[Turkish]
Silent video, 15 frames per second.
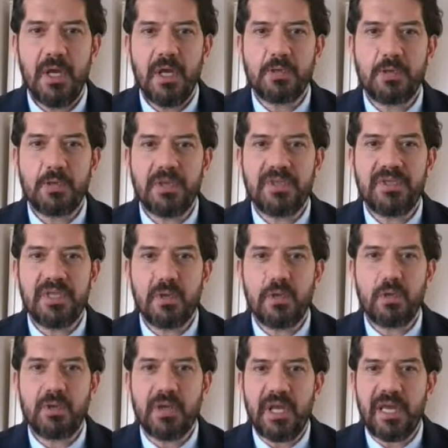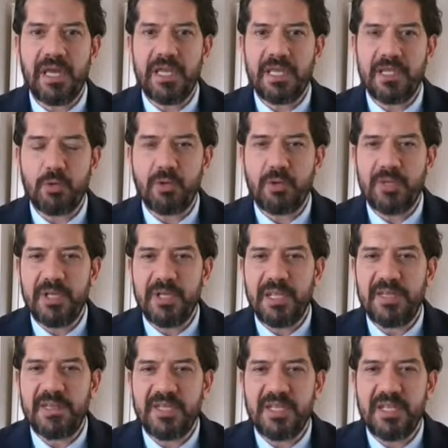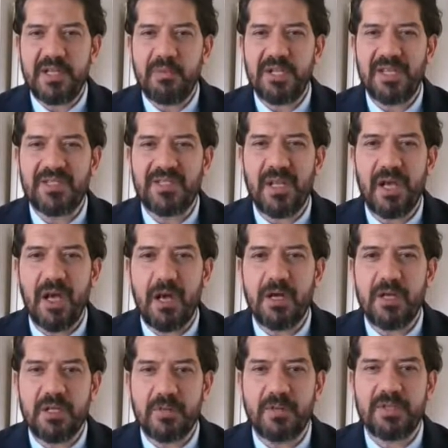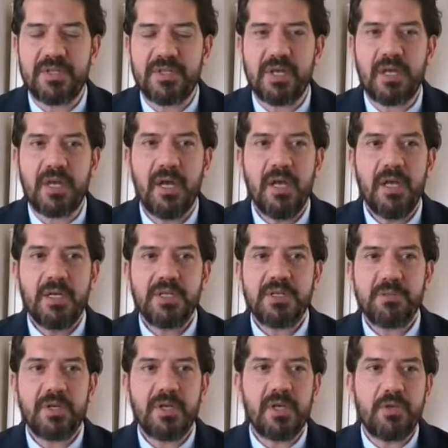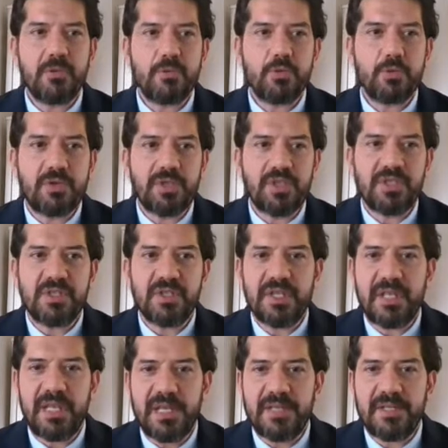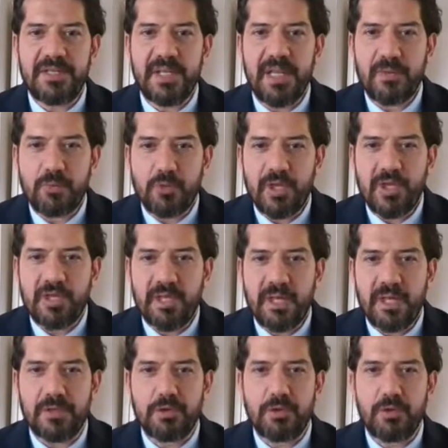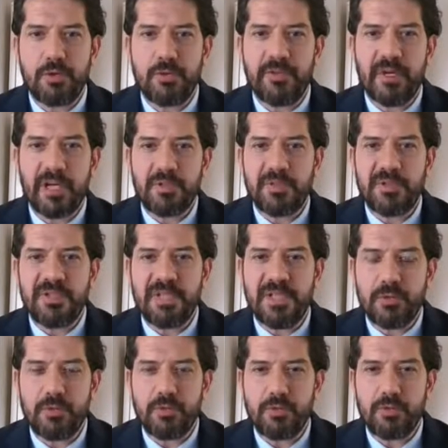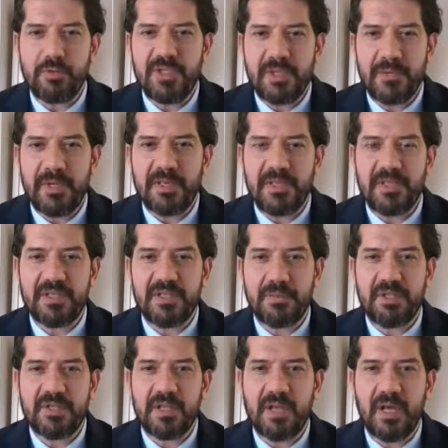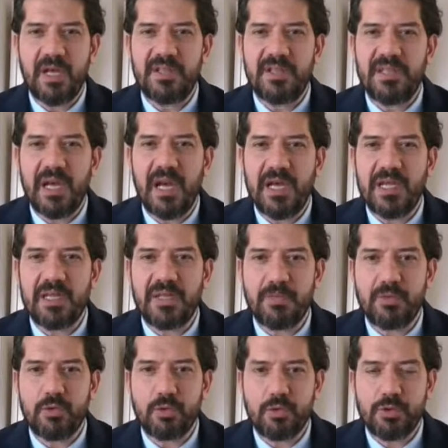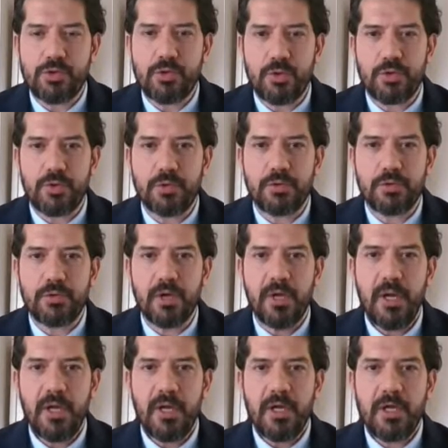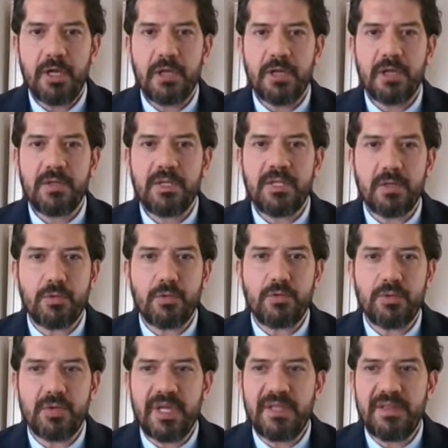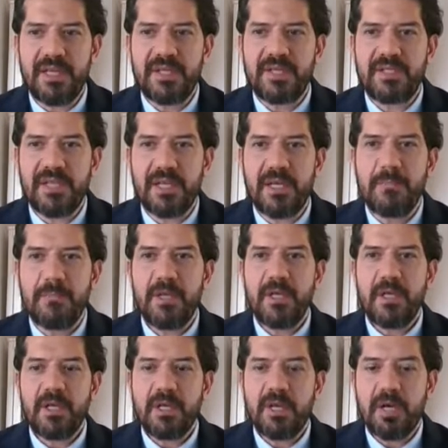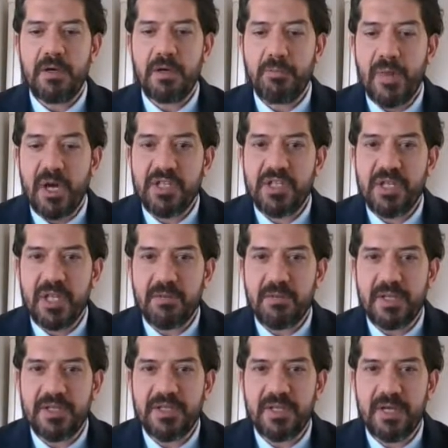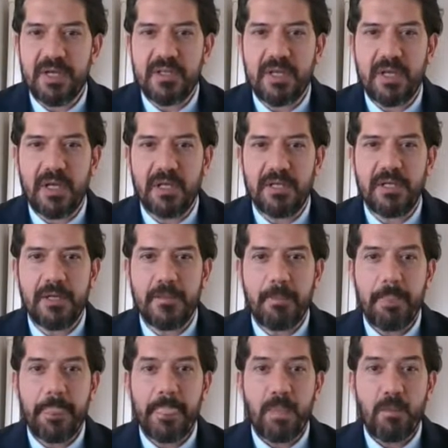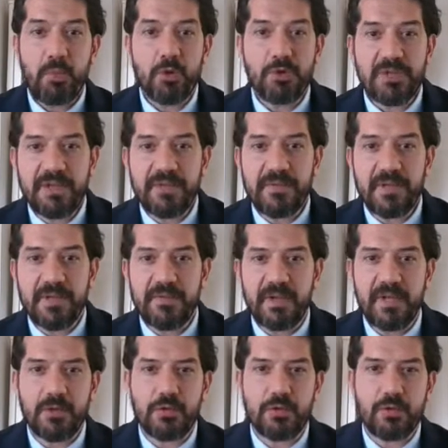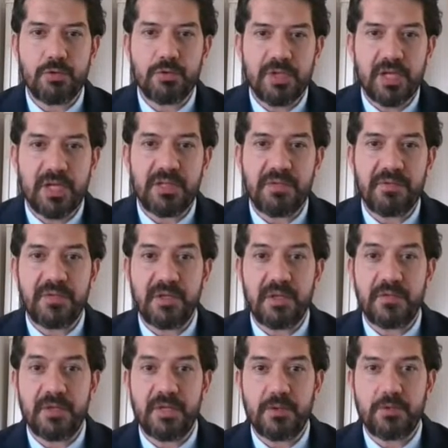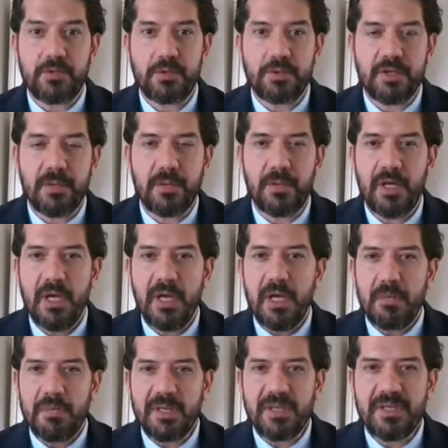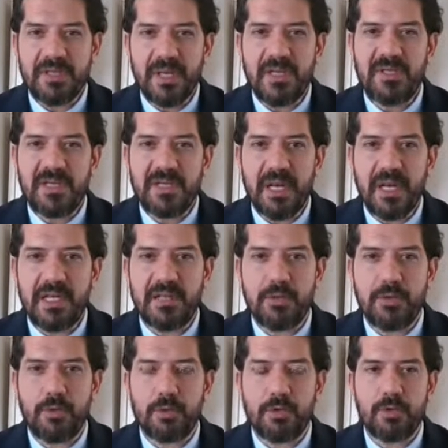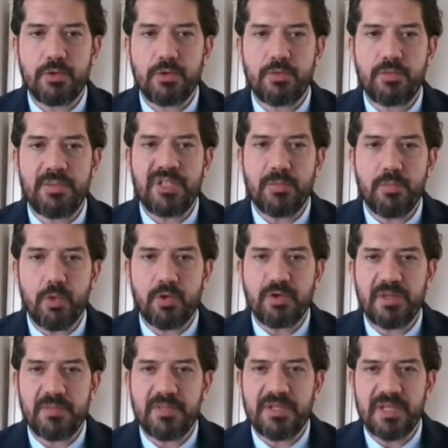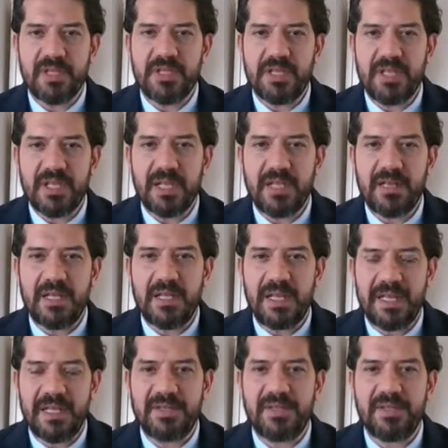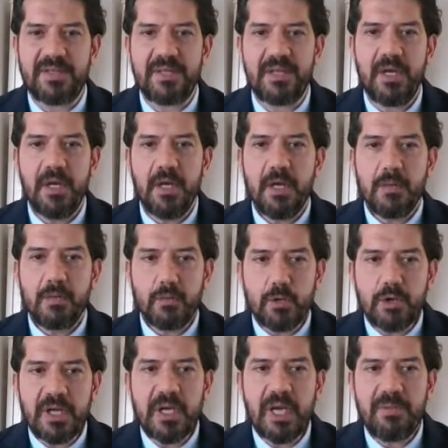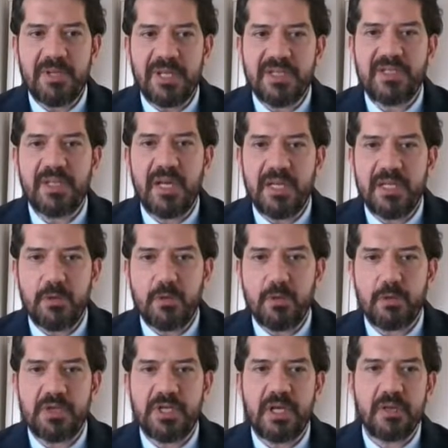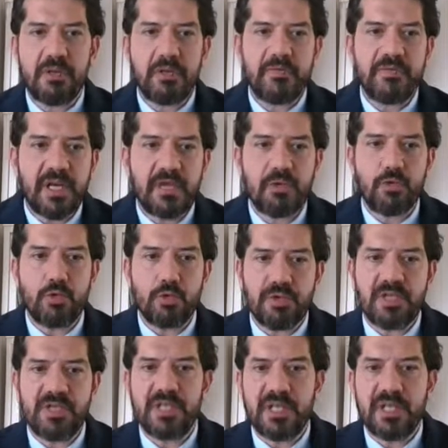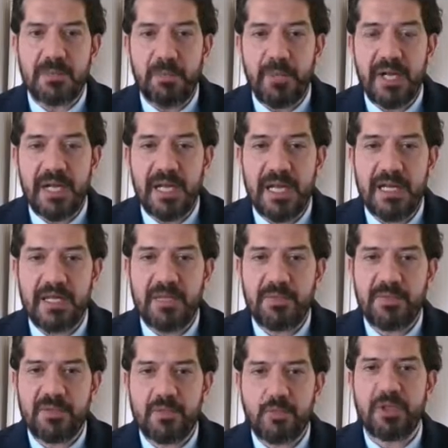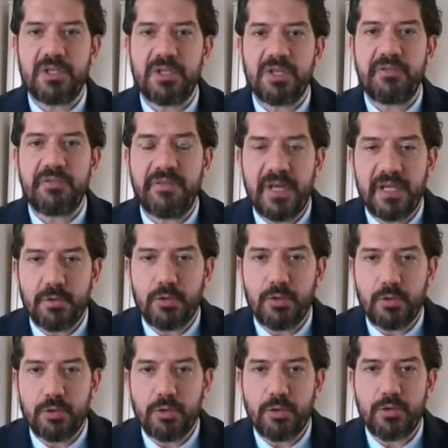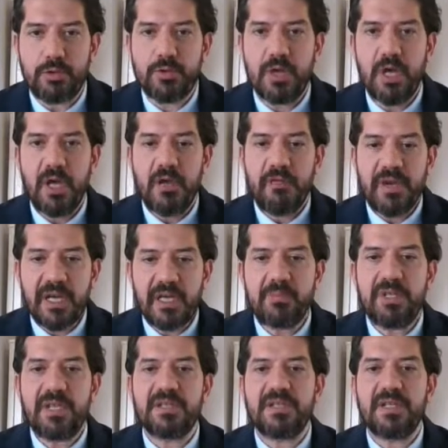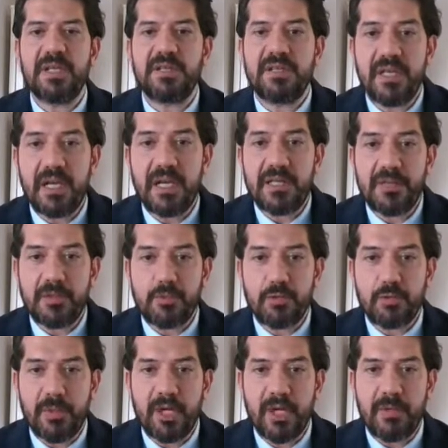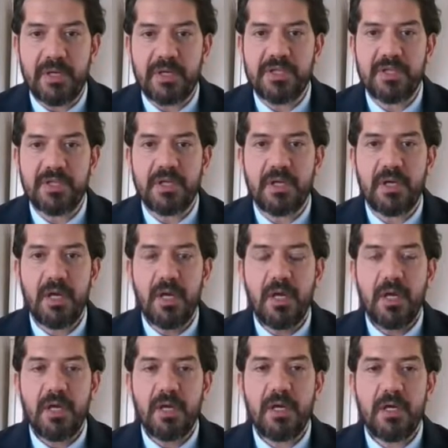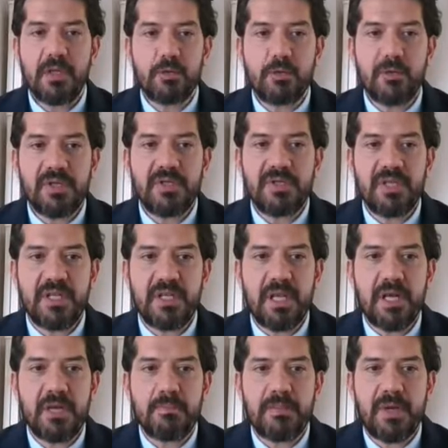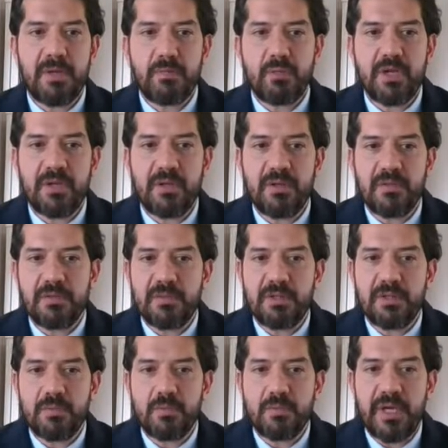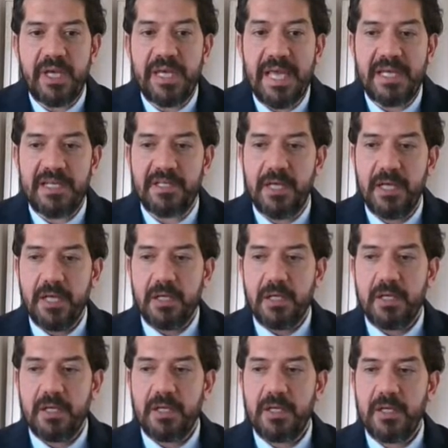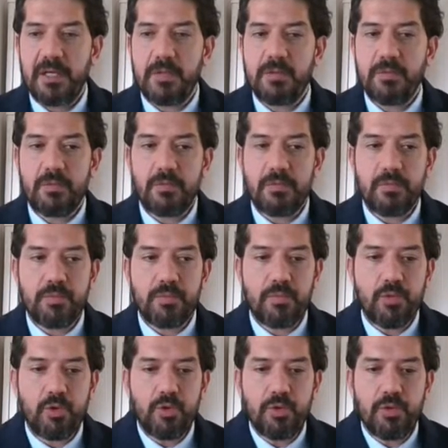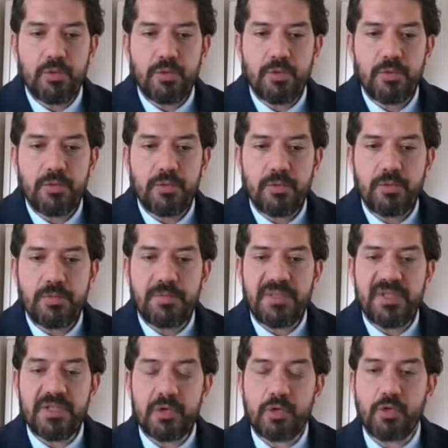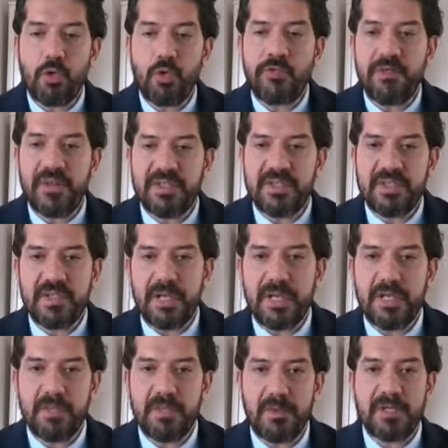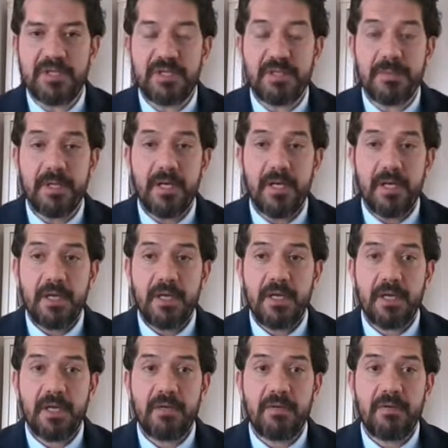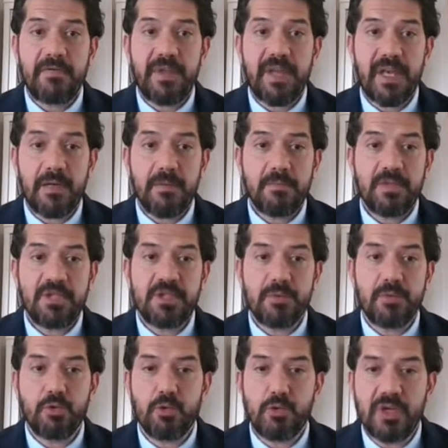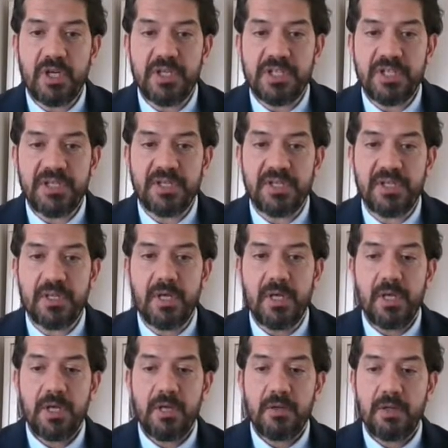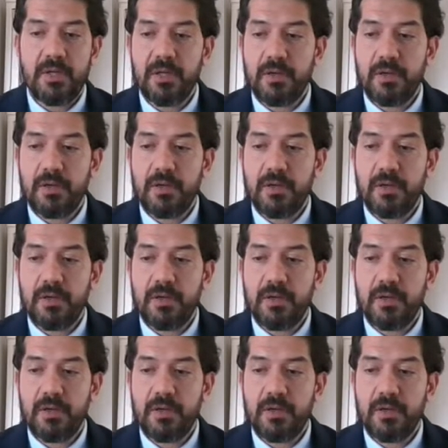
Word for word: Dolayısıyla oraya ekonomi etkileri biraz daha ağır basacak. Şimdi yurt dışındaki eksiler buraya da yansıyor. Fakat biz iki gündür bizim endeksimizde daha dirayetli bir duruş görüyoruz. E, iki gündür endekste e, marjlar biraz daha daraldı pozitif tarafa geçiyoruz, negatif tarafa geçiyoruz ama biraz daha dirayetli görüyoruz. Bizim borsamızdaki şirketlere etkisi mutlaka biraz daha iyi olacak. Fakat yurt dışındaki paralelliği biz burada da fiyatlıyor oluyoruz. Fakat biraz daha dirayetli durmaya başladık. E, dolayısıyla ben burayı e, eğer e, bu bizde çok fazla yayılmaz e, ve işte bunun aşısı e,